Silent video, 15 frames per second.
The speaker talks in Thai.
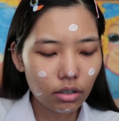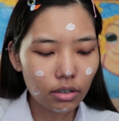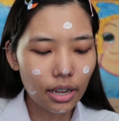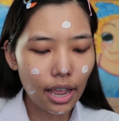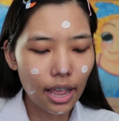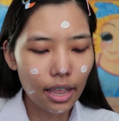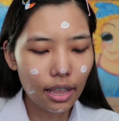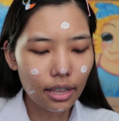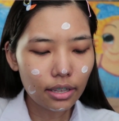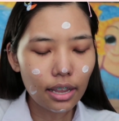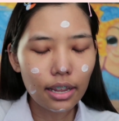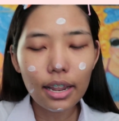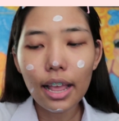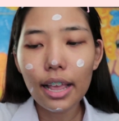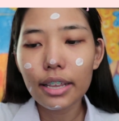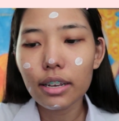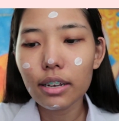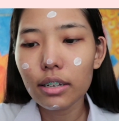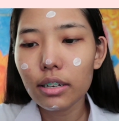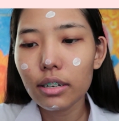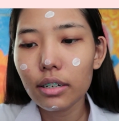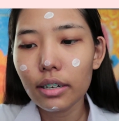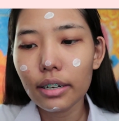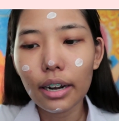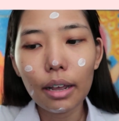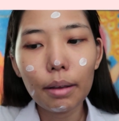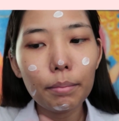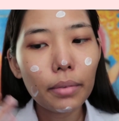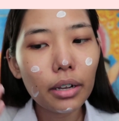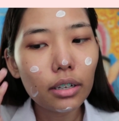ก็ทาถ้าทาเยอะเกิน
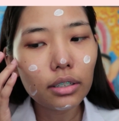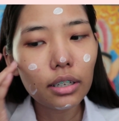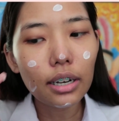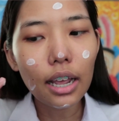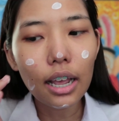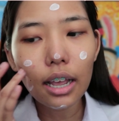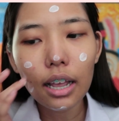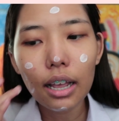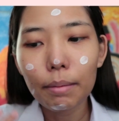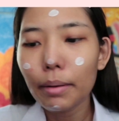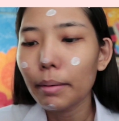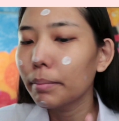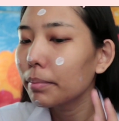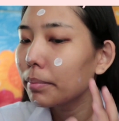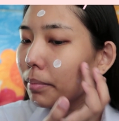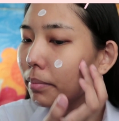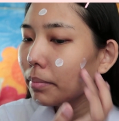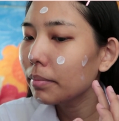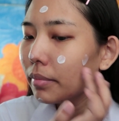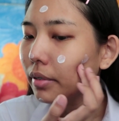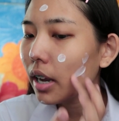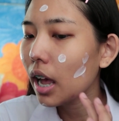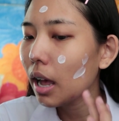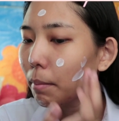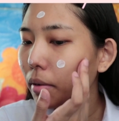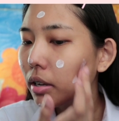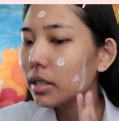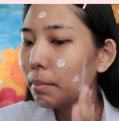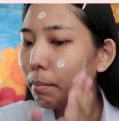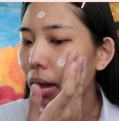อะมันก็จะหน้าแบบหน้ามั
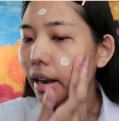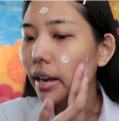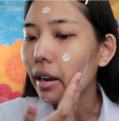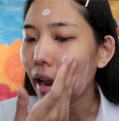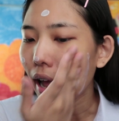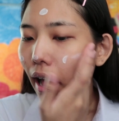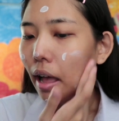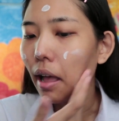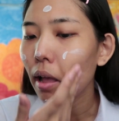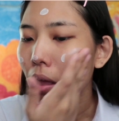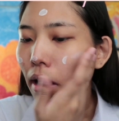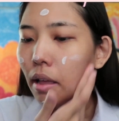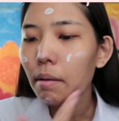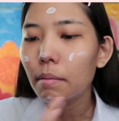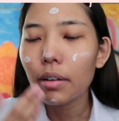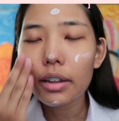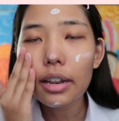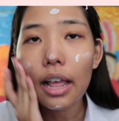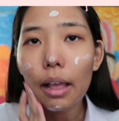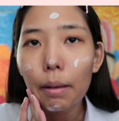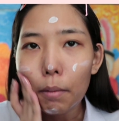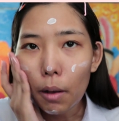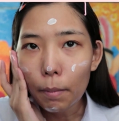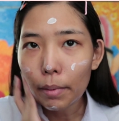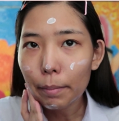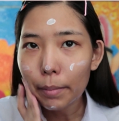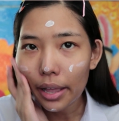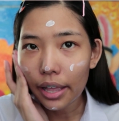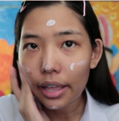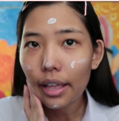นก็จะมันนะคะก็ทาพอป
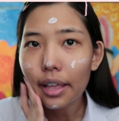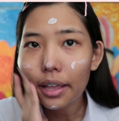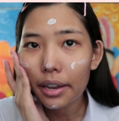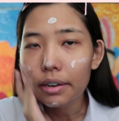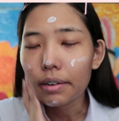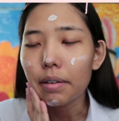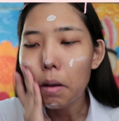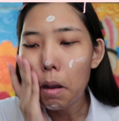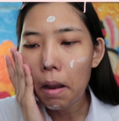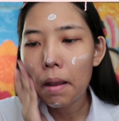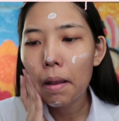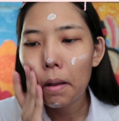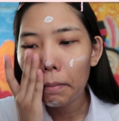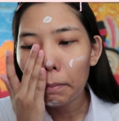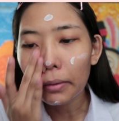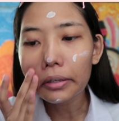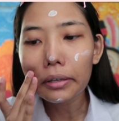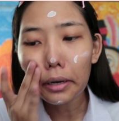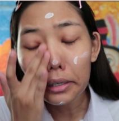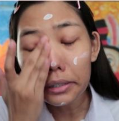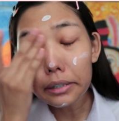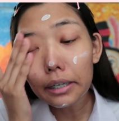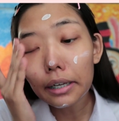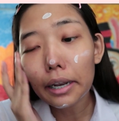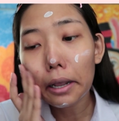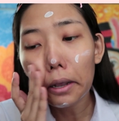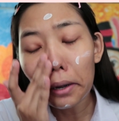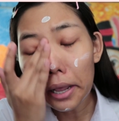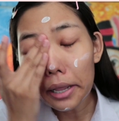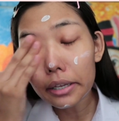ระมาณมอยเจอไรเซอร์อะไร
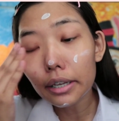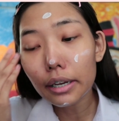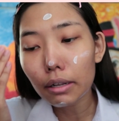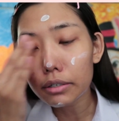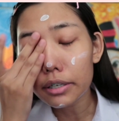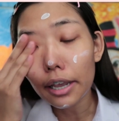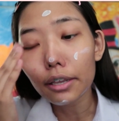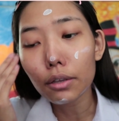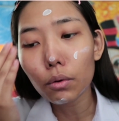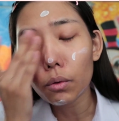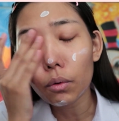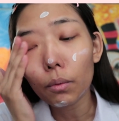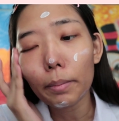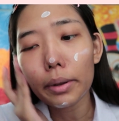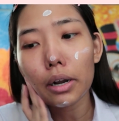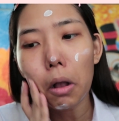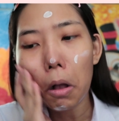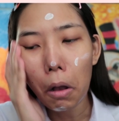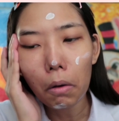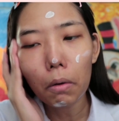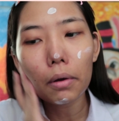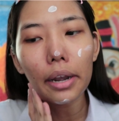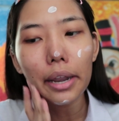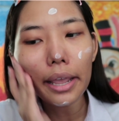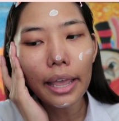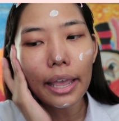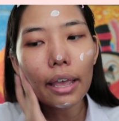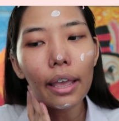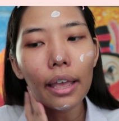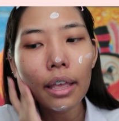ก็ได้ที่เราใช้อยู่เป็นของโอเล
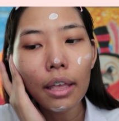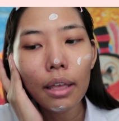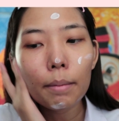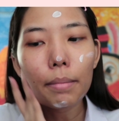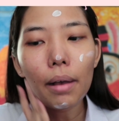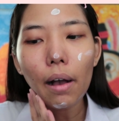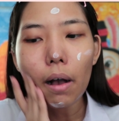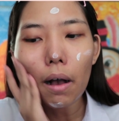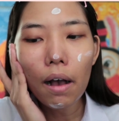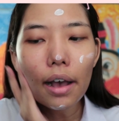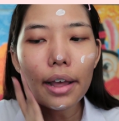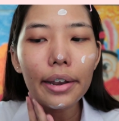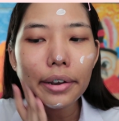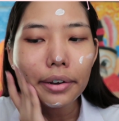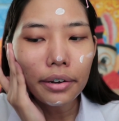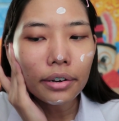พอน